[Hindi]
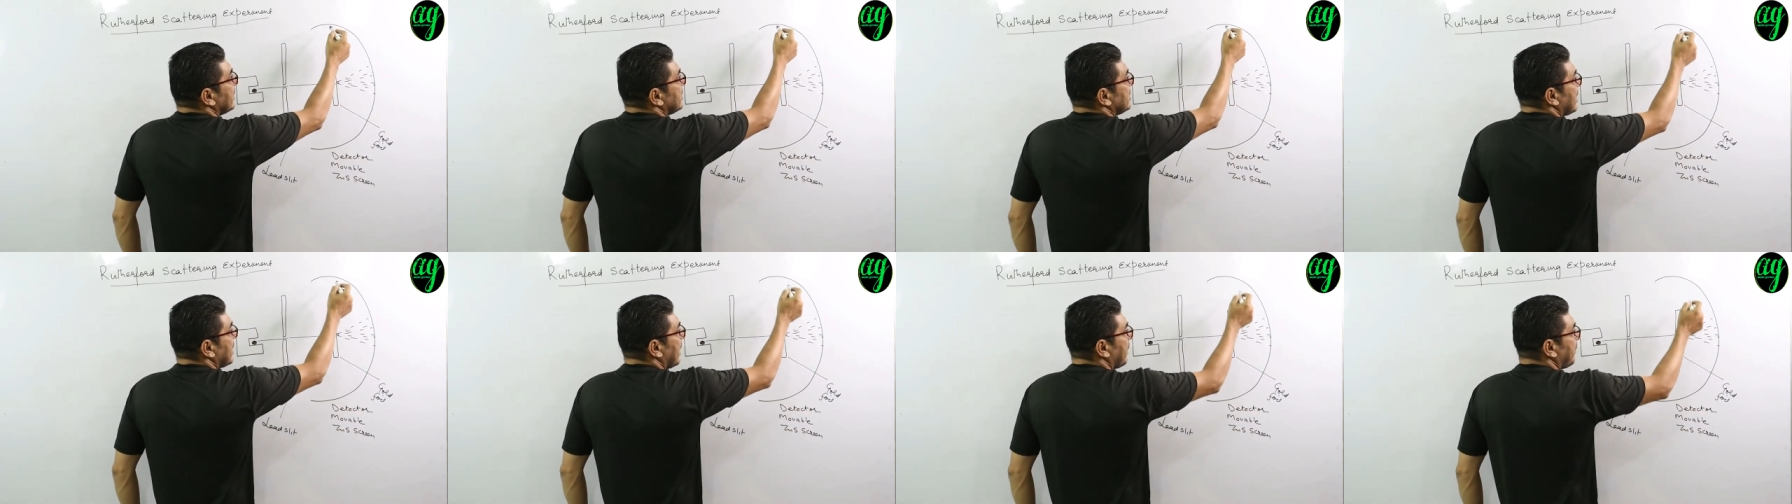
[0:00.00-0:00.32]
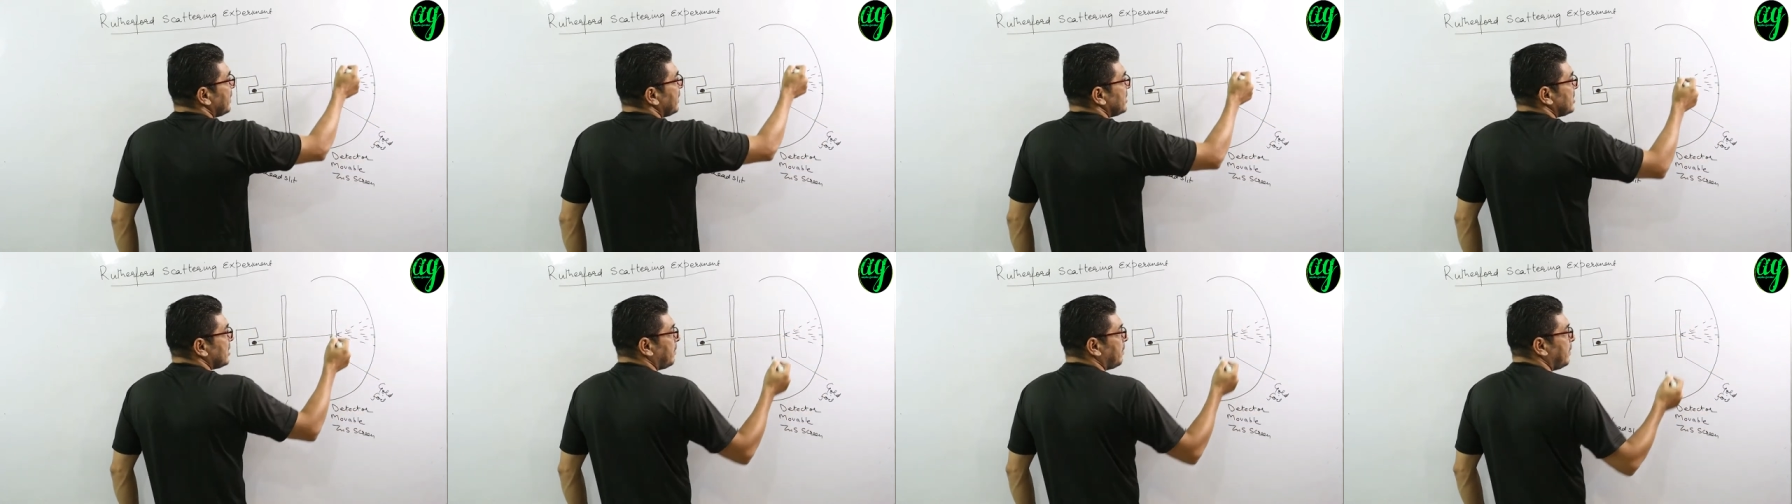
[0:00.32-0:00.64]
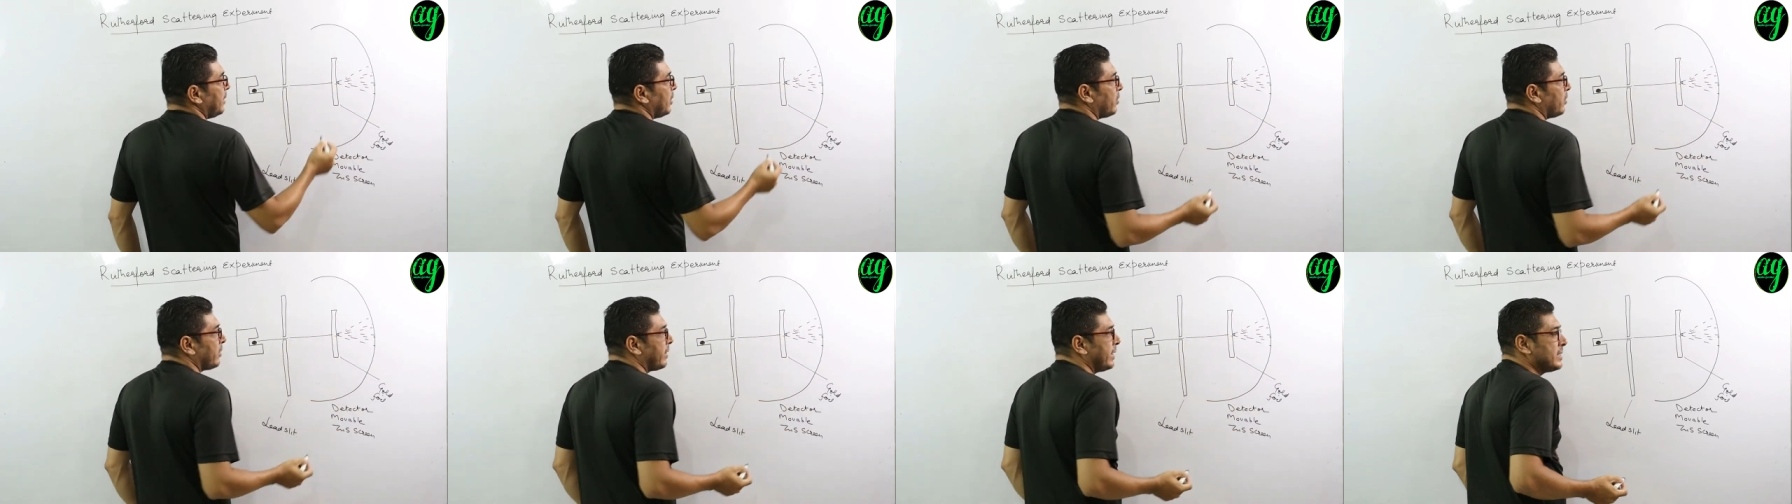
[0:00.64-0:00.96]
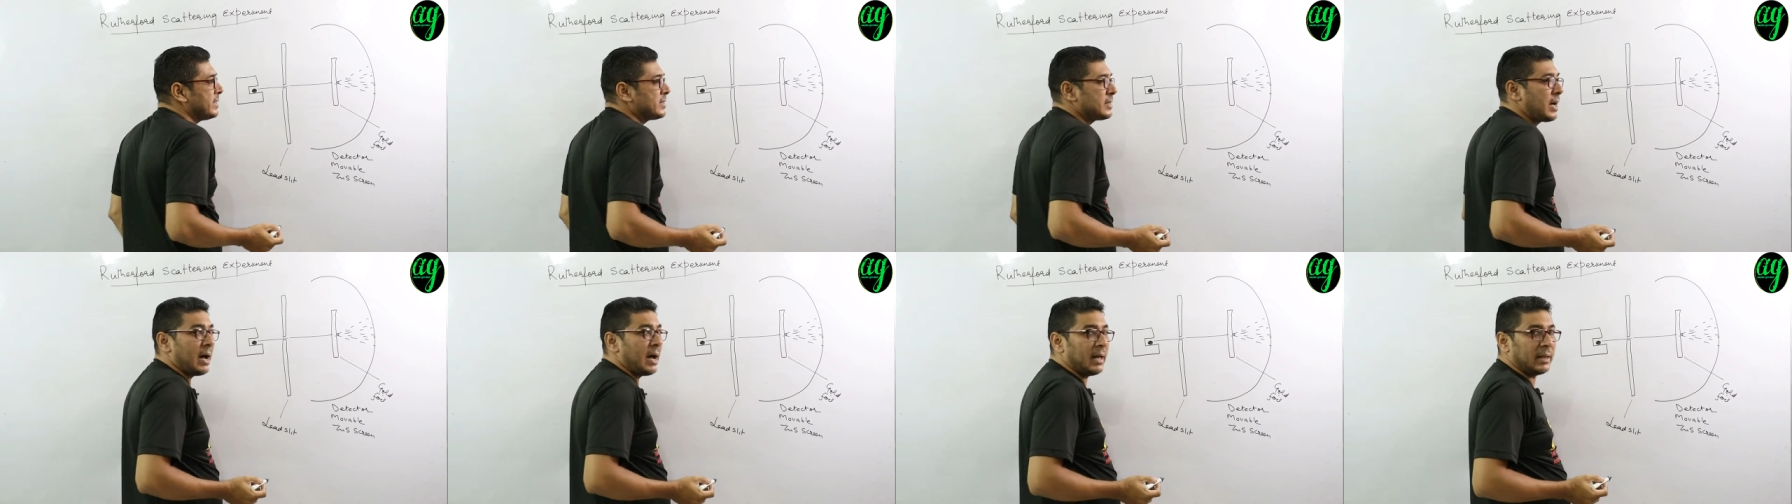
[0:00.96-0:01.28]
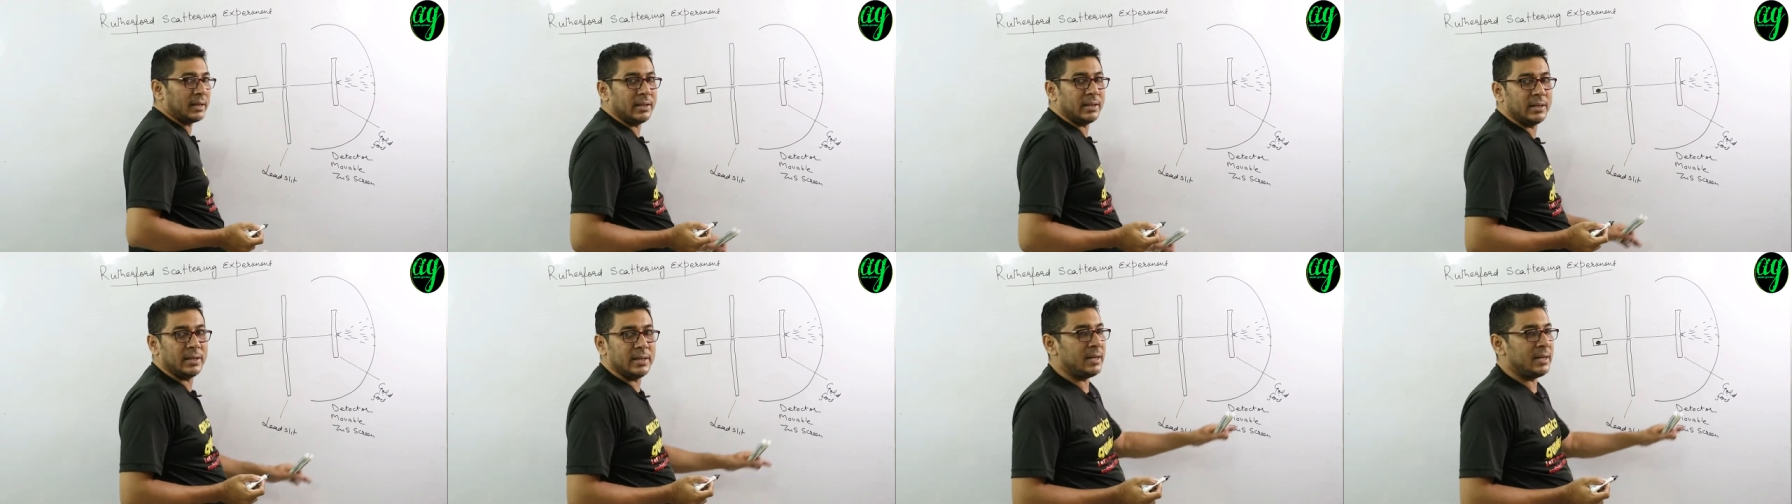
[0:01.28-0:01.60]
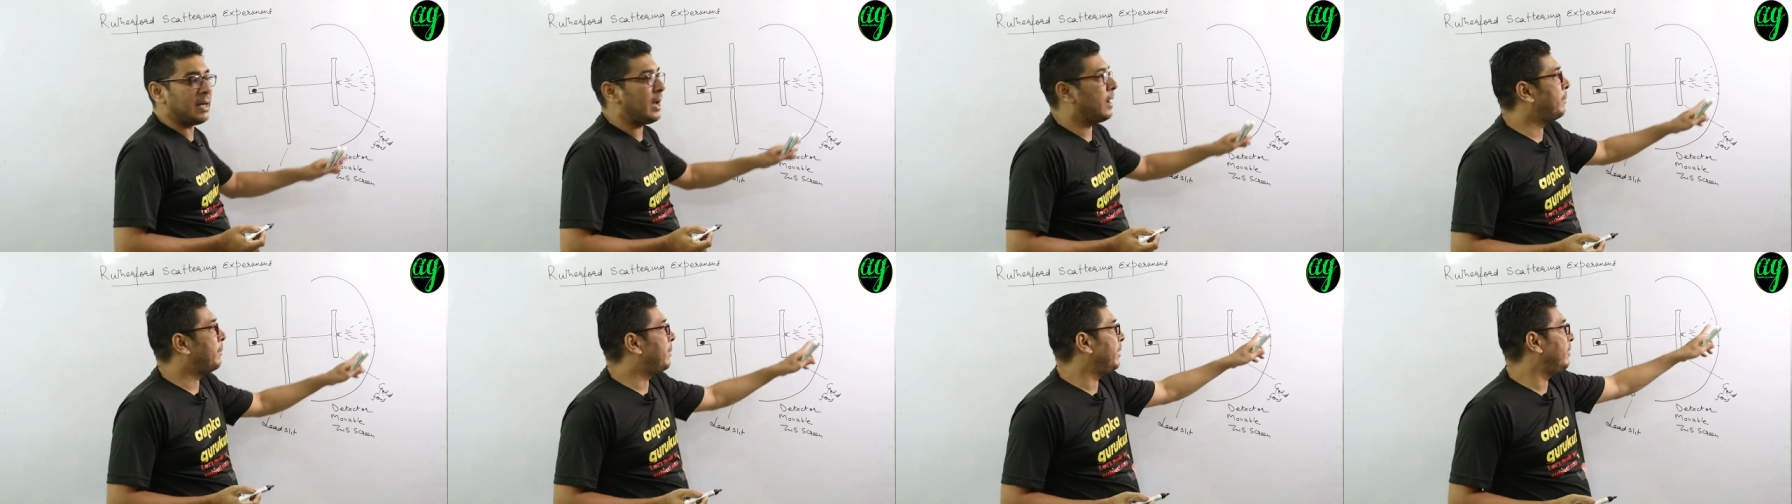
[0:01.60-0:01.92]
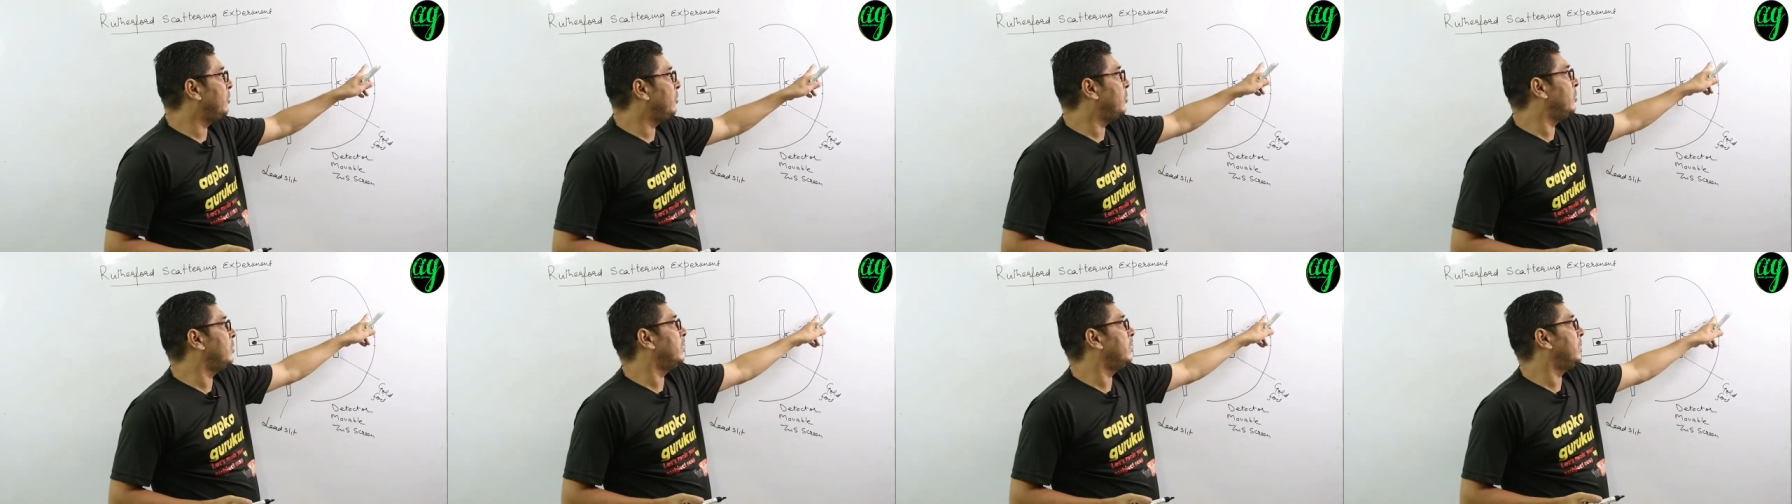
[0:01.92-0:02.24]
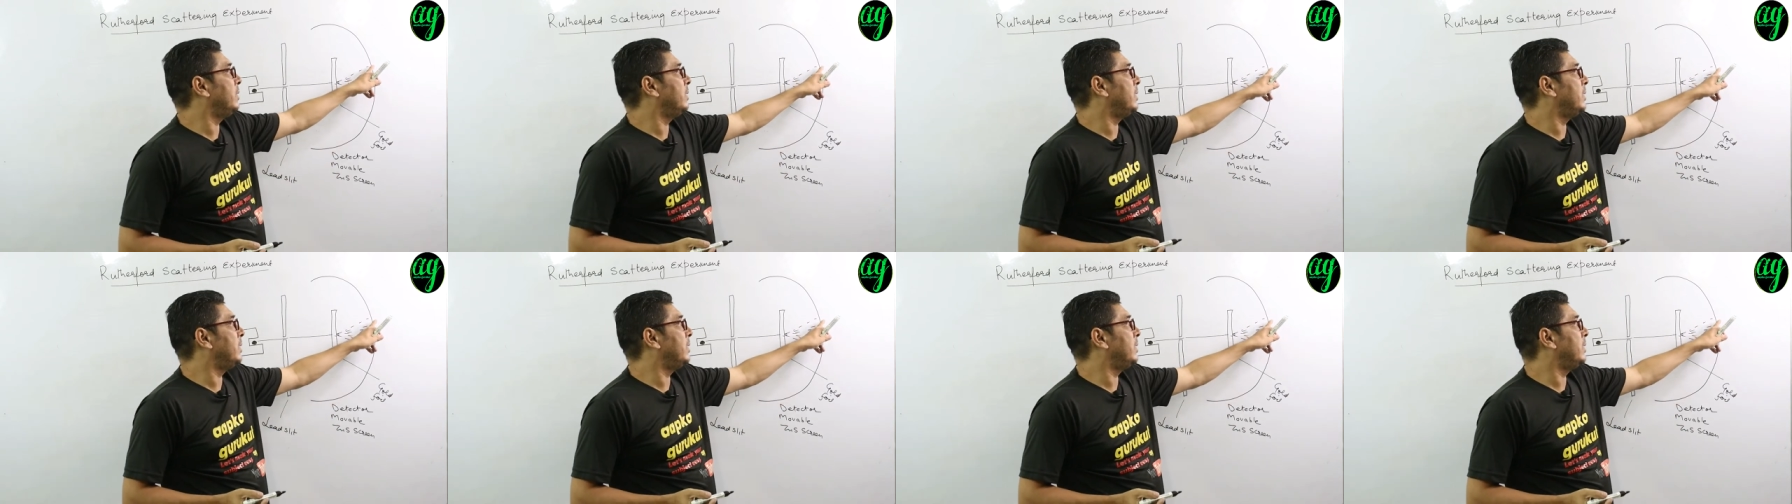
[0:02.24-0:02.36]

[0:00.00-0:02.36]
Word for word: जहाँ पे जब भी को रेज आती थी यहाँ पे वो